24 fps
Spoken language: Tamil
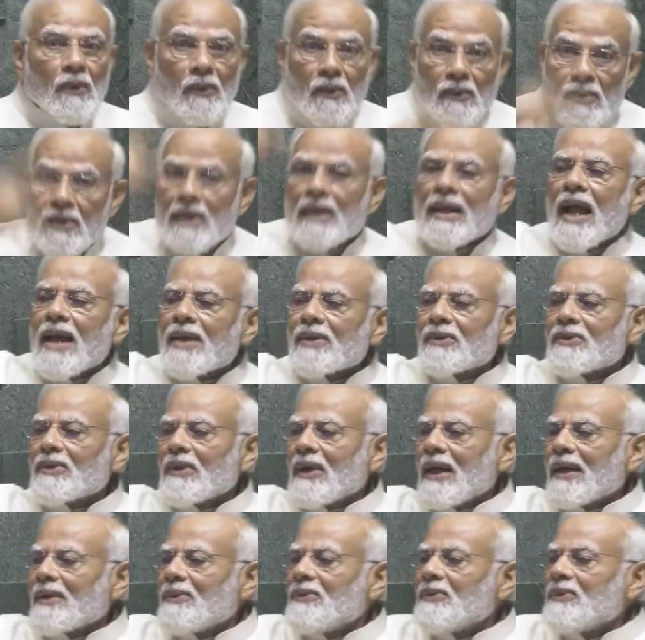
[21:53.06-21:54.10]
அவர்களுடைய
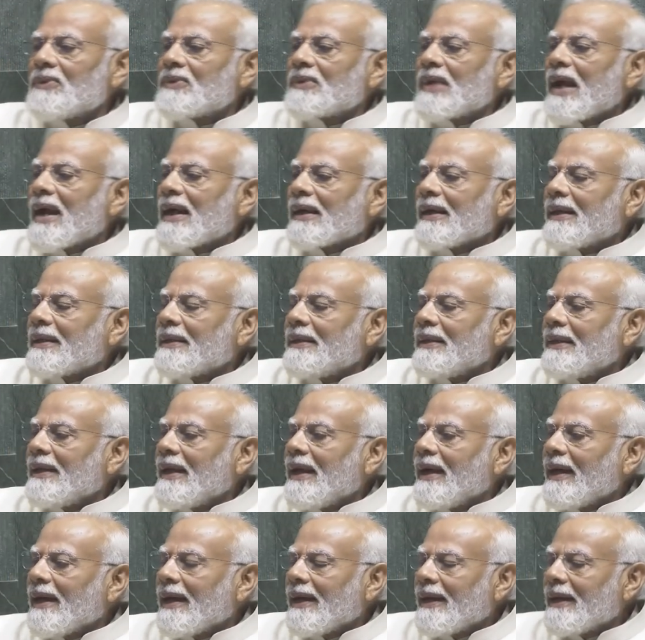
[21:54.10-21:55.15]
தலையை நிமிரச்
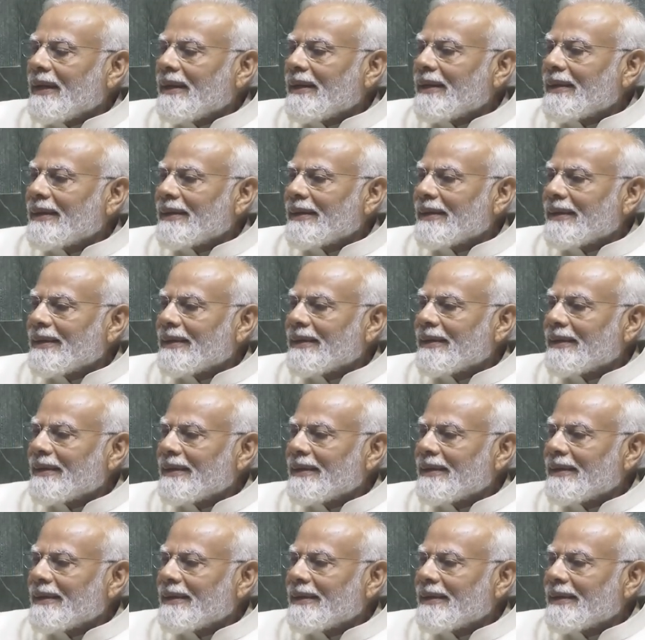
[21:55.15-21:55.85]
செய்திருக்கின்றன